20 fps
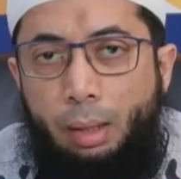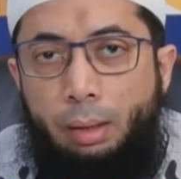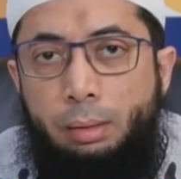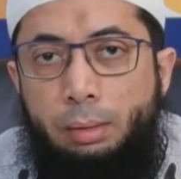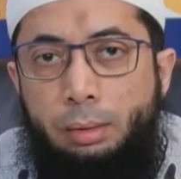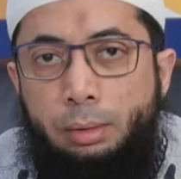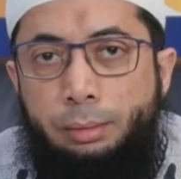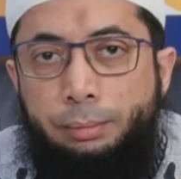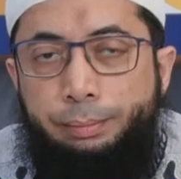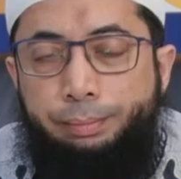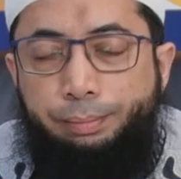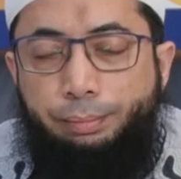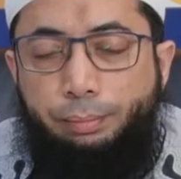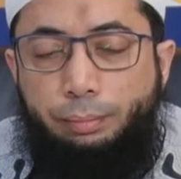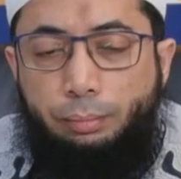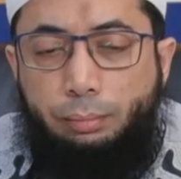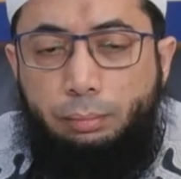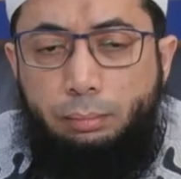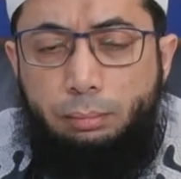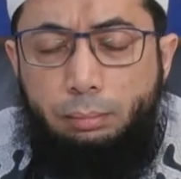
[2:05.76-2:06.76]
ya nah,
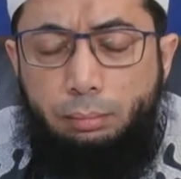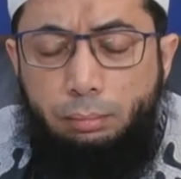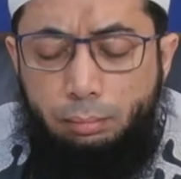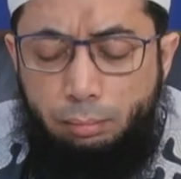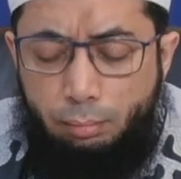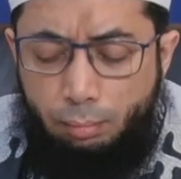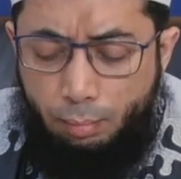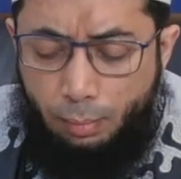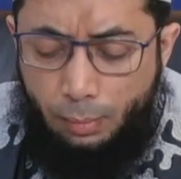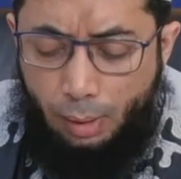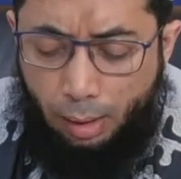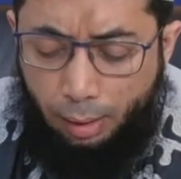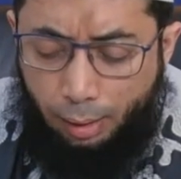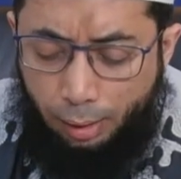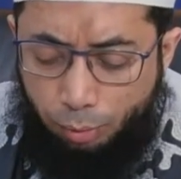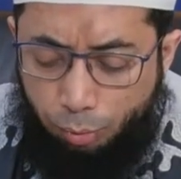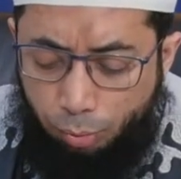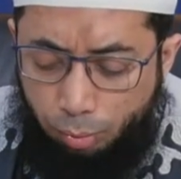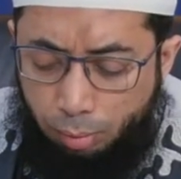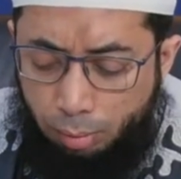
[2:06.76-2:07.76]
karena
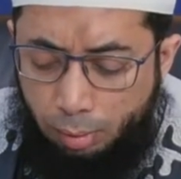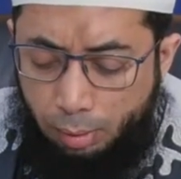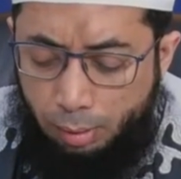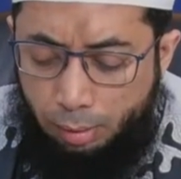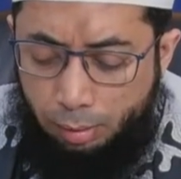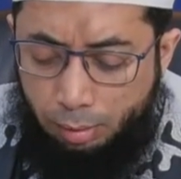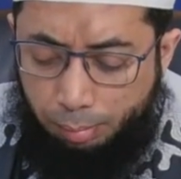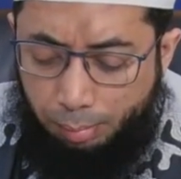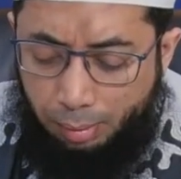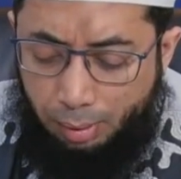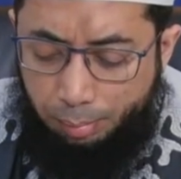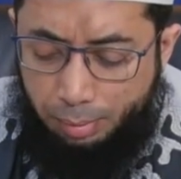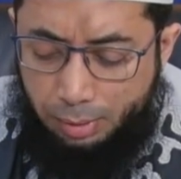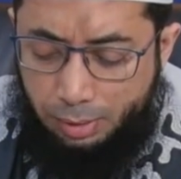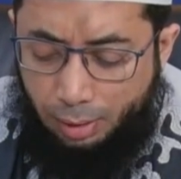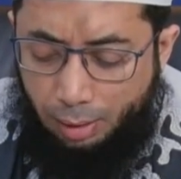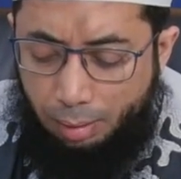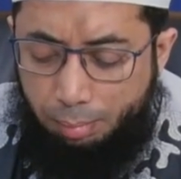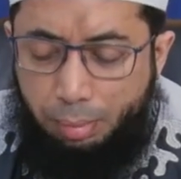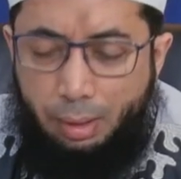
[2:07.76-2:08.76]
itu teman-teman
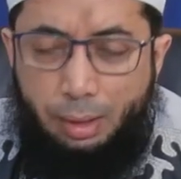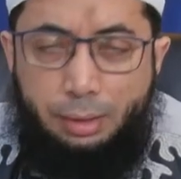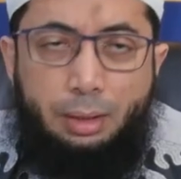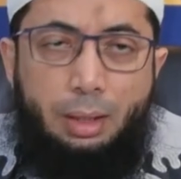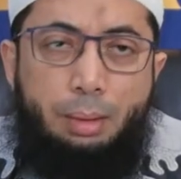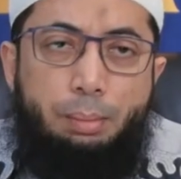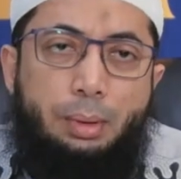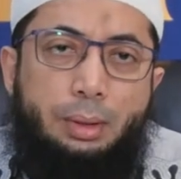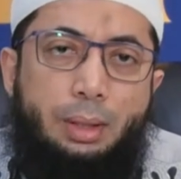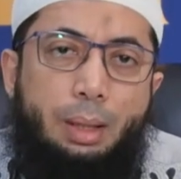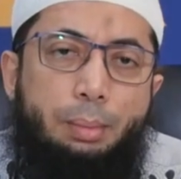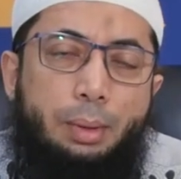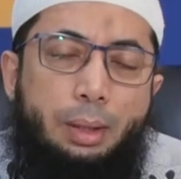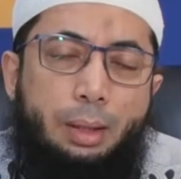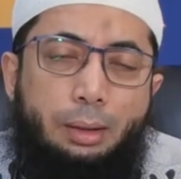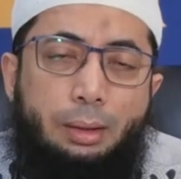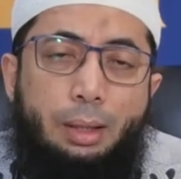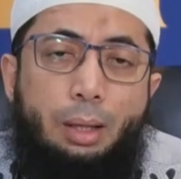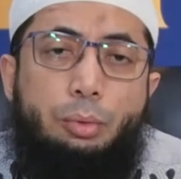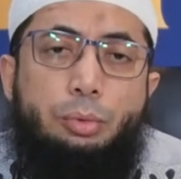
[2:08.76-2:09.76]
sekalian pelajaran pertama
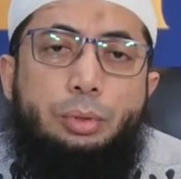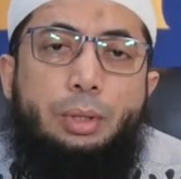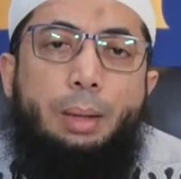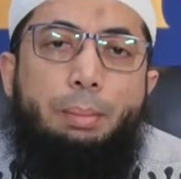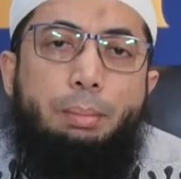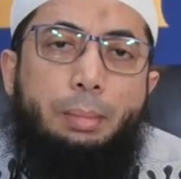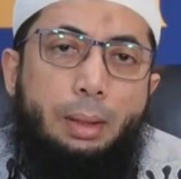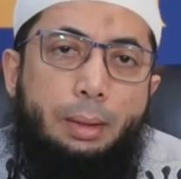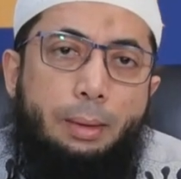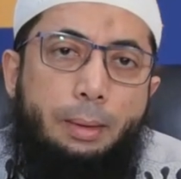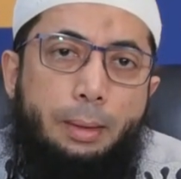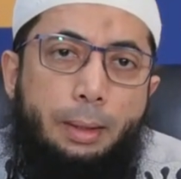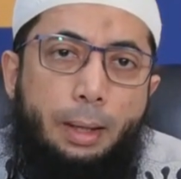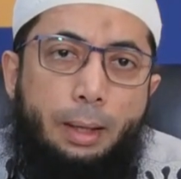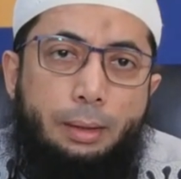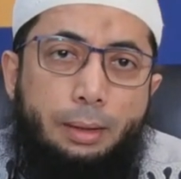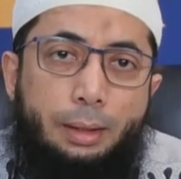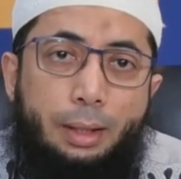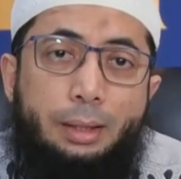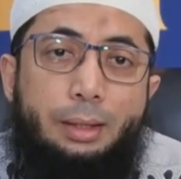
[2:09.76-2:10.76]
yang kita harus ambil
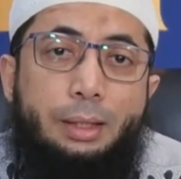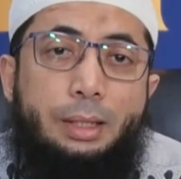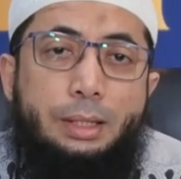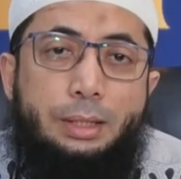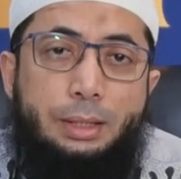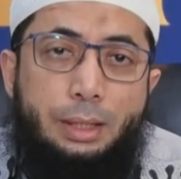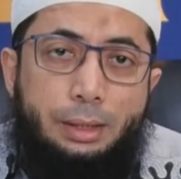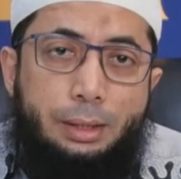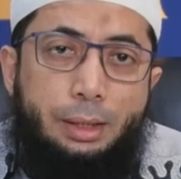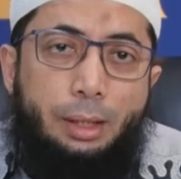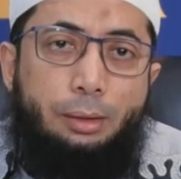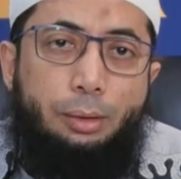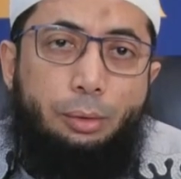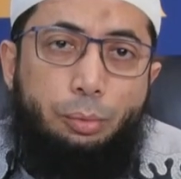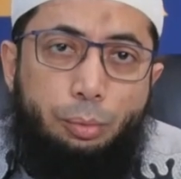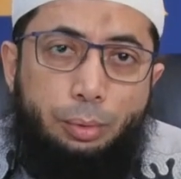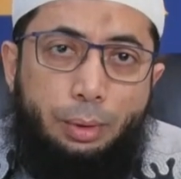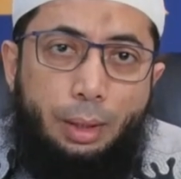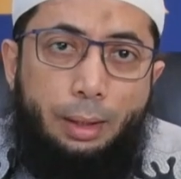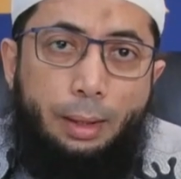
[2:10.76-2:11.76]
ya dengan izinnya
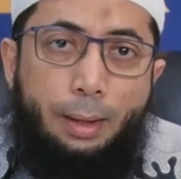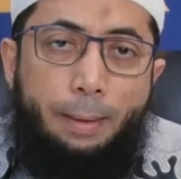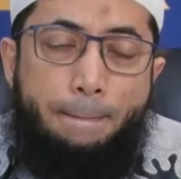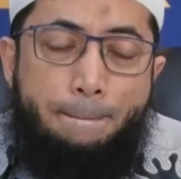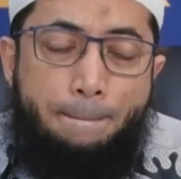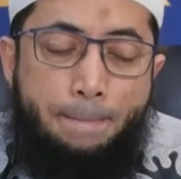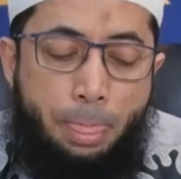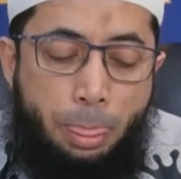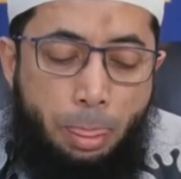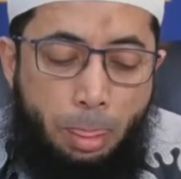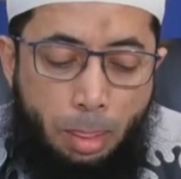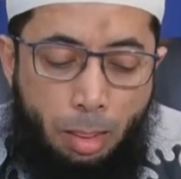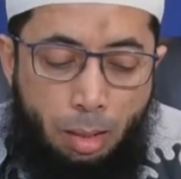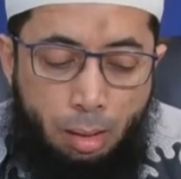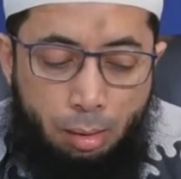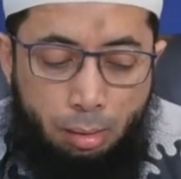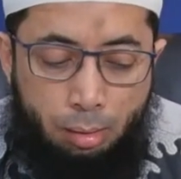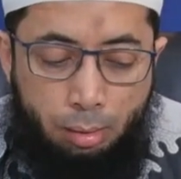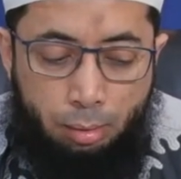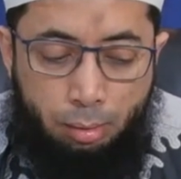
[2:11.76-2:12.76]
tentunya ya
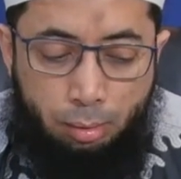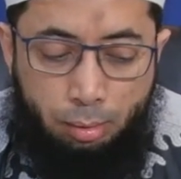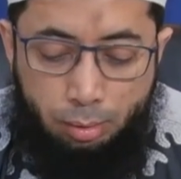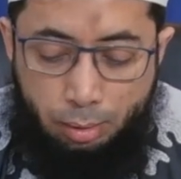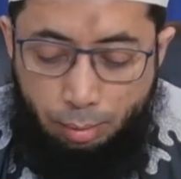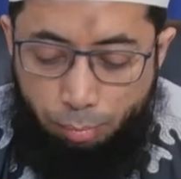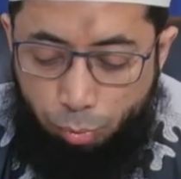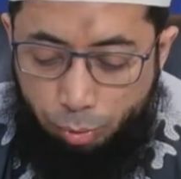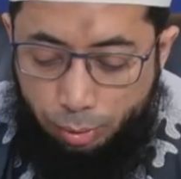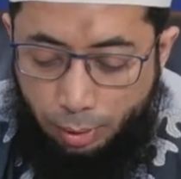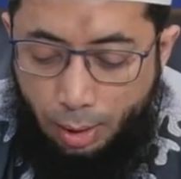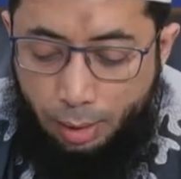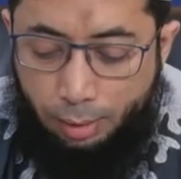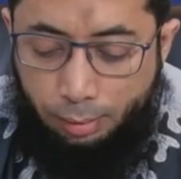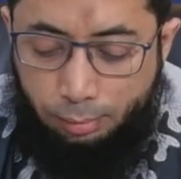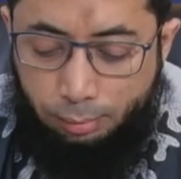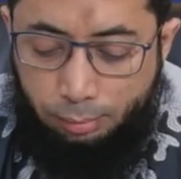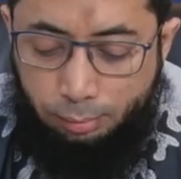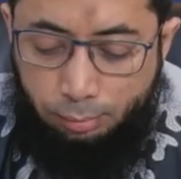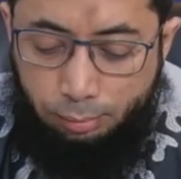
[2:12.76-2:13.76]

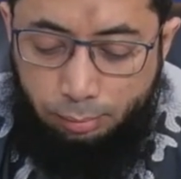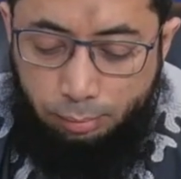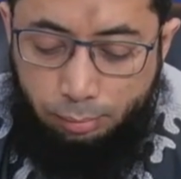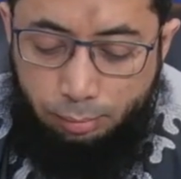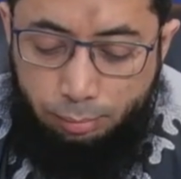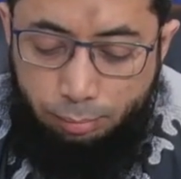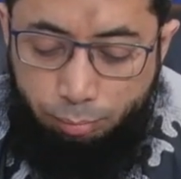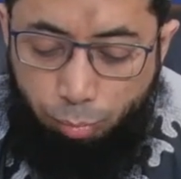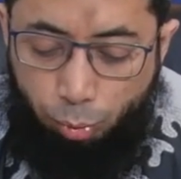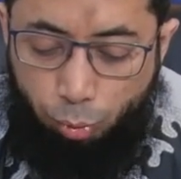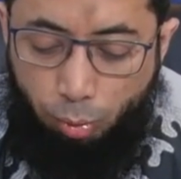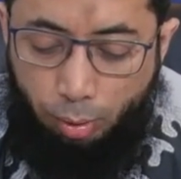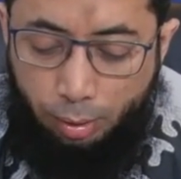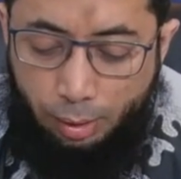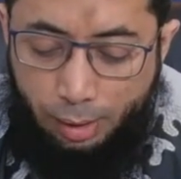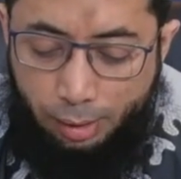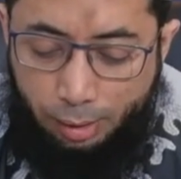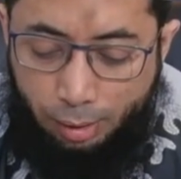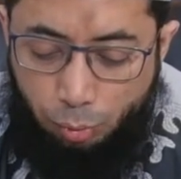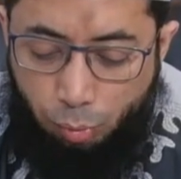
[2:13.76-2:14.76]
kemudian
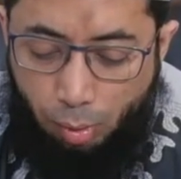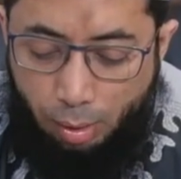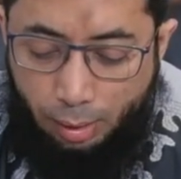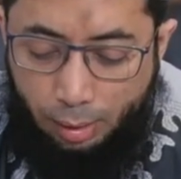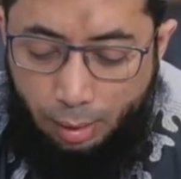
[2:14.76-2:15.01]
potongan yang kedua